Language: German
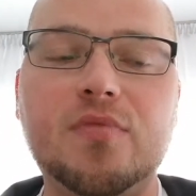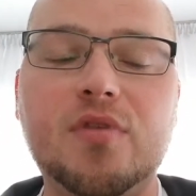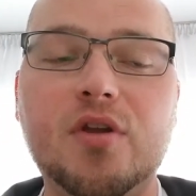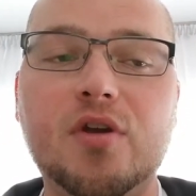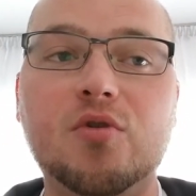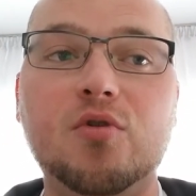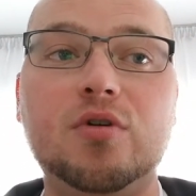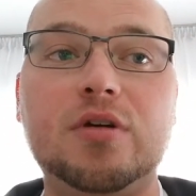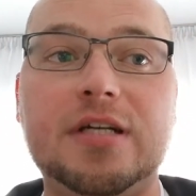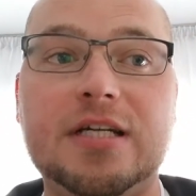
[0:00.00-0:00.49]

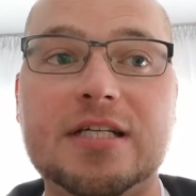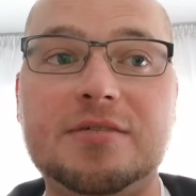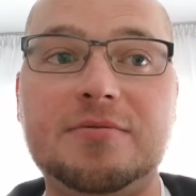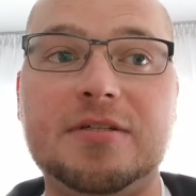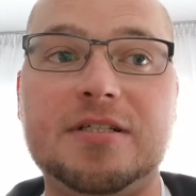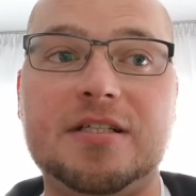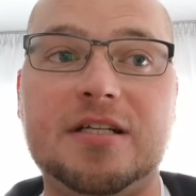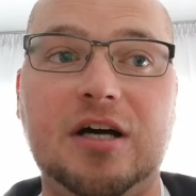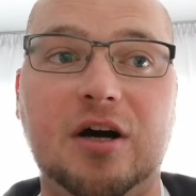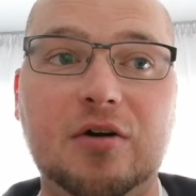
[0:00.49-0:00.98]
Und das,
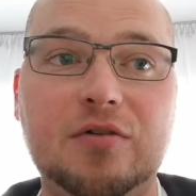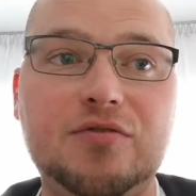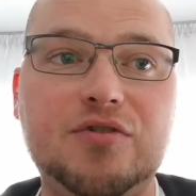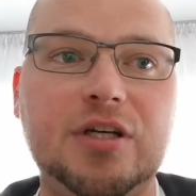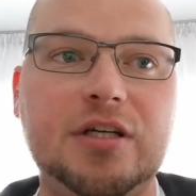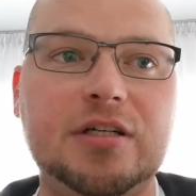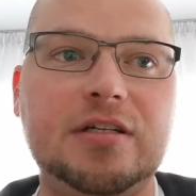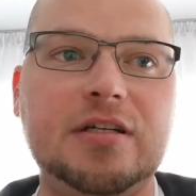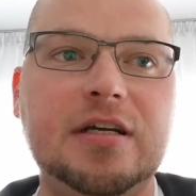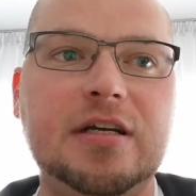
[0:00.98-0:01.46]
was
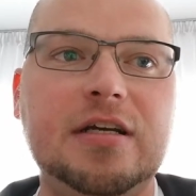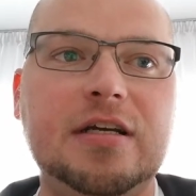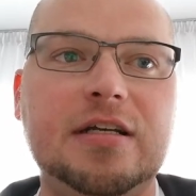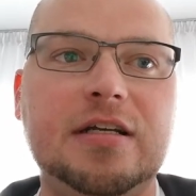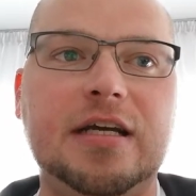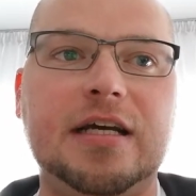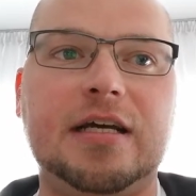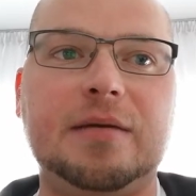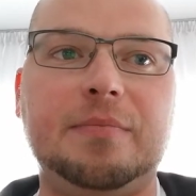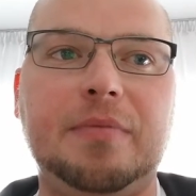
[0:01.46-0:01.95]
draufsteht,
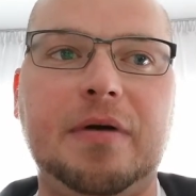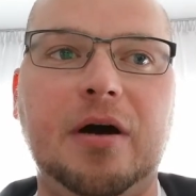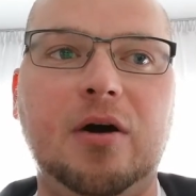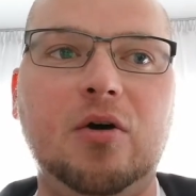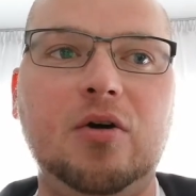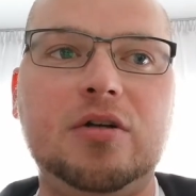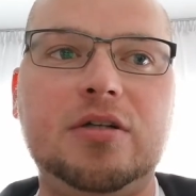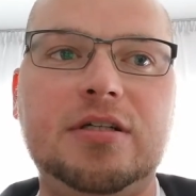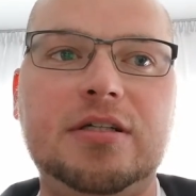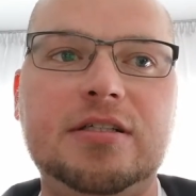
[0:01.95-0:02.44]
der
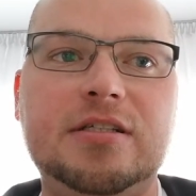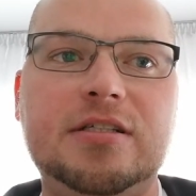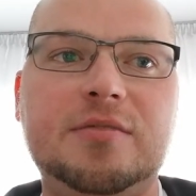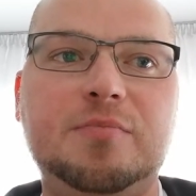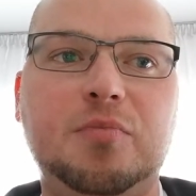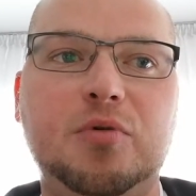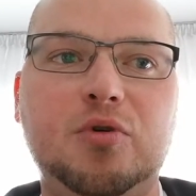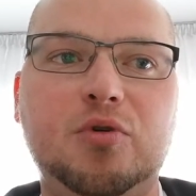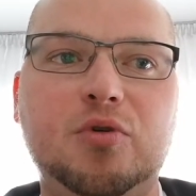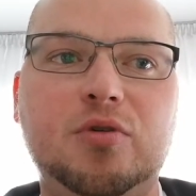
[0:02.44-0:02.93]
Gebrauch dieses
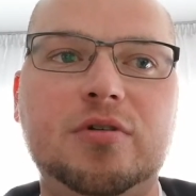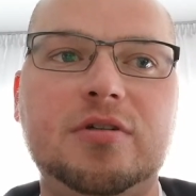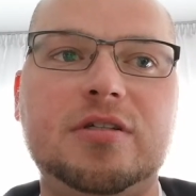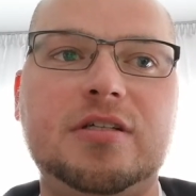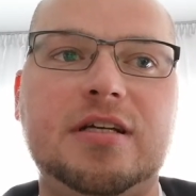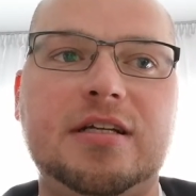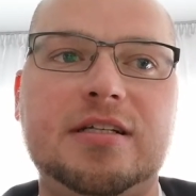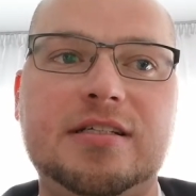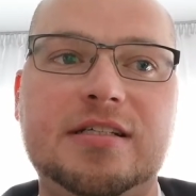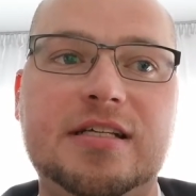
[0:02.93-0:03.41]
Produktes
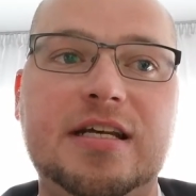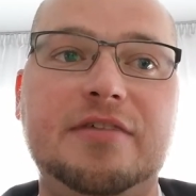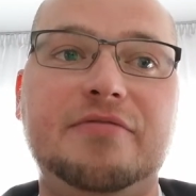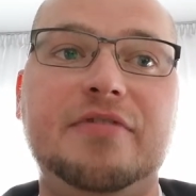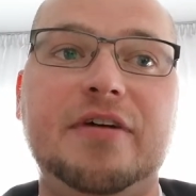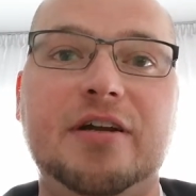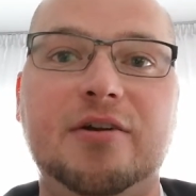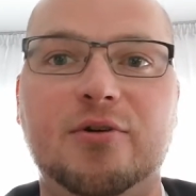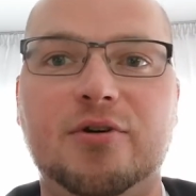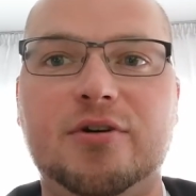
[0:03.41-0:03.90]
kann sehr
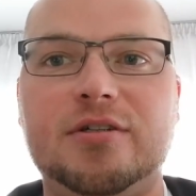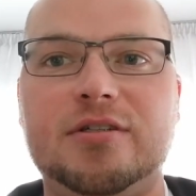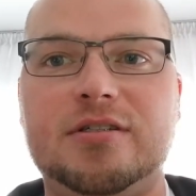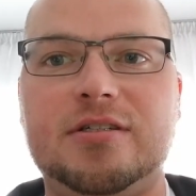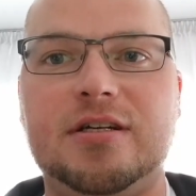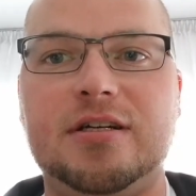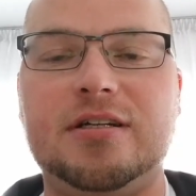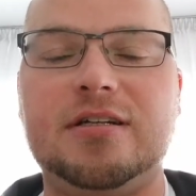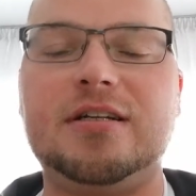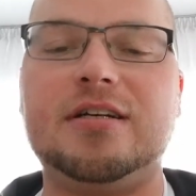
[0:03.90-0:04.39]
verlockend
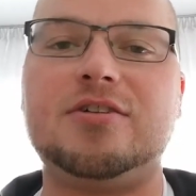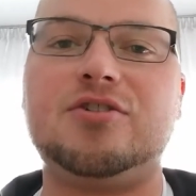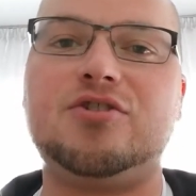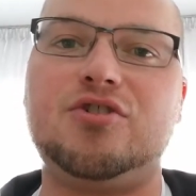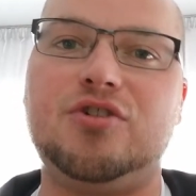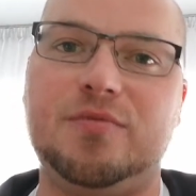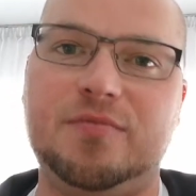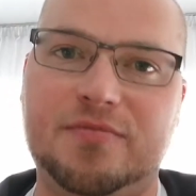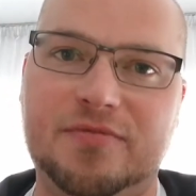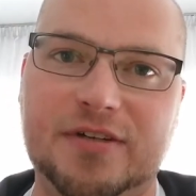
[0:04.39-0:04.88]
sein. Das
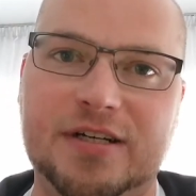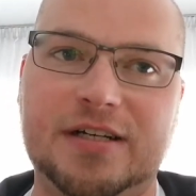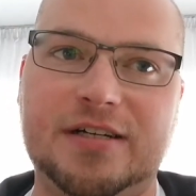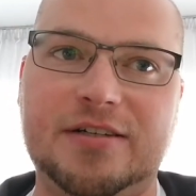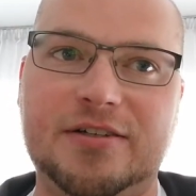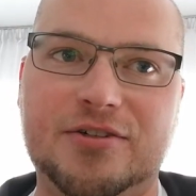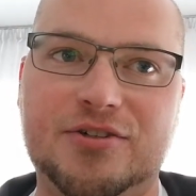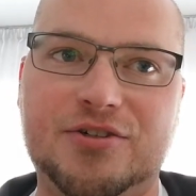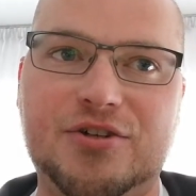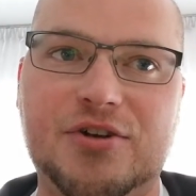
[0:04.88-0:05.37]
stimmt
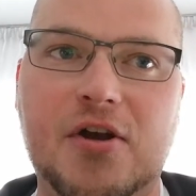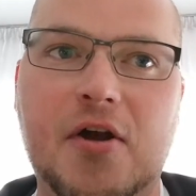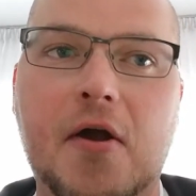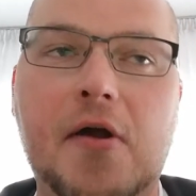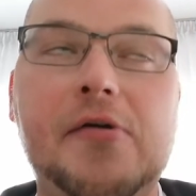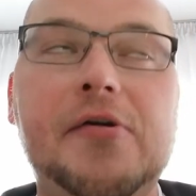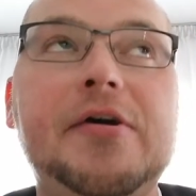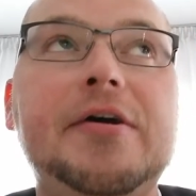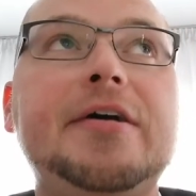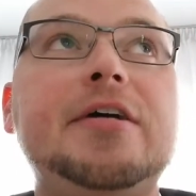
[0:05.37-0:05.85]
wirklich.
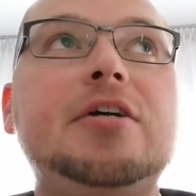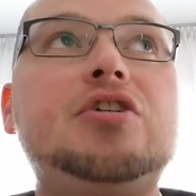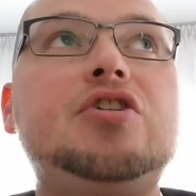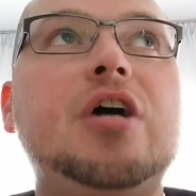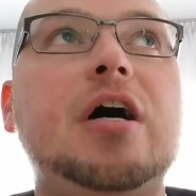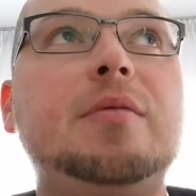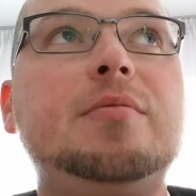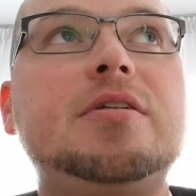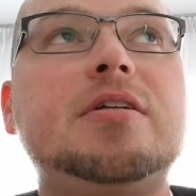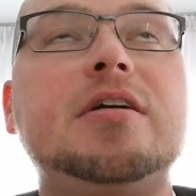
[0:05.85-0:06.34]
Ich
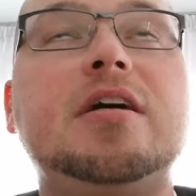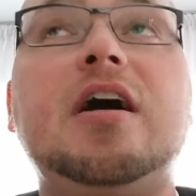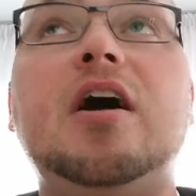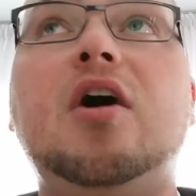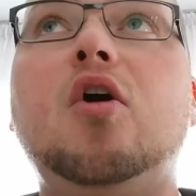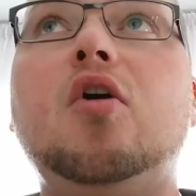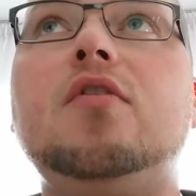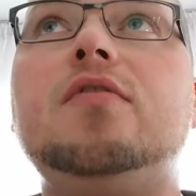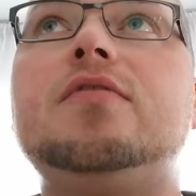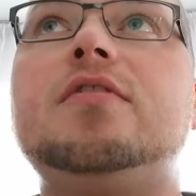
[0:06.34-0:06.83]
habe es
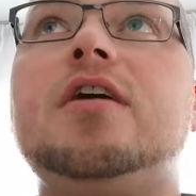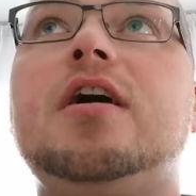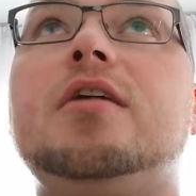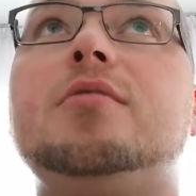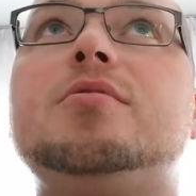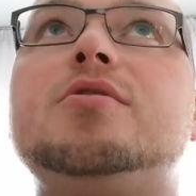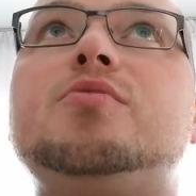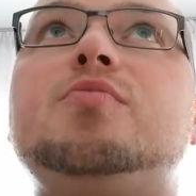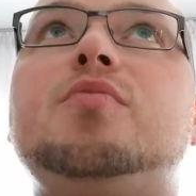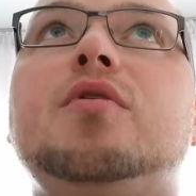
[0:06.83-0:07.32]
gekauft, habe
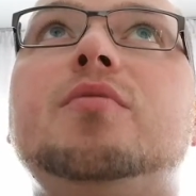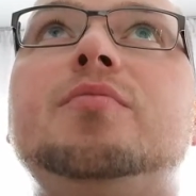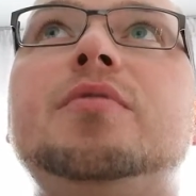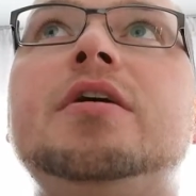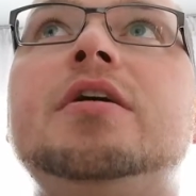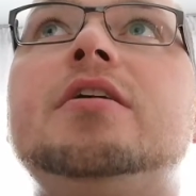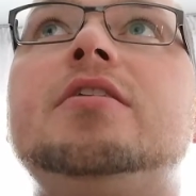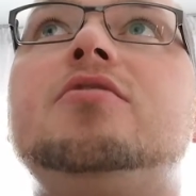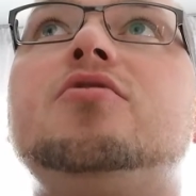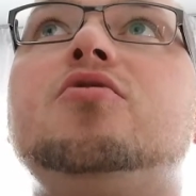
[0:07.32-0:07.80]
es probiert